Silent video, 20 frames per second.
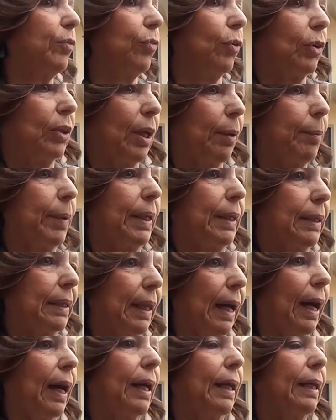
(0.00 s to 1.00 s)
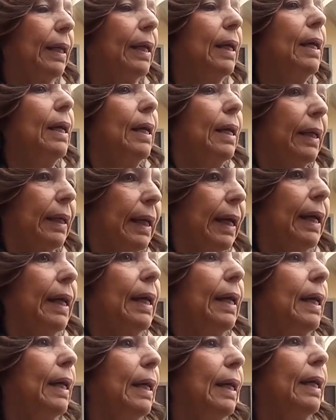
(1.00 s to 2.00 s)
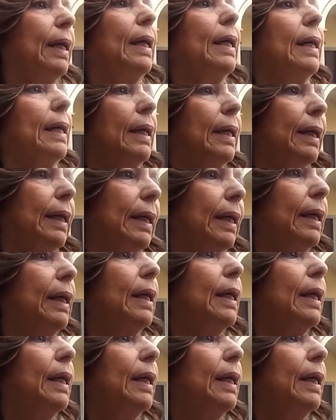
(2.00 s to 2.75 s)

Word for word: fondamentali che che eh, eh